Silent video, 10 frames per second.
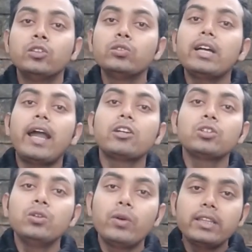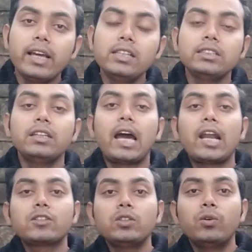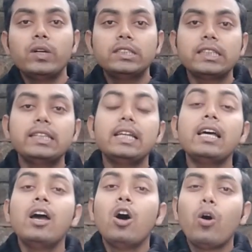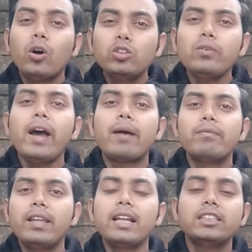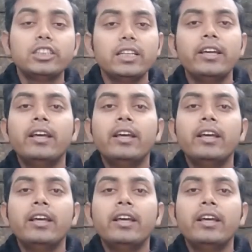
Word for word: যদি কারেকশন করে থাকেন সেটা কারেকশন হয়েছে কিনা অথবা আপনারা যে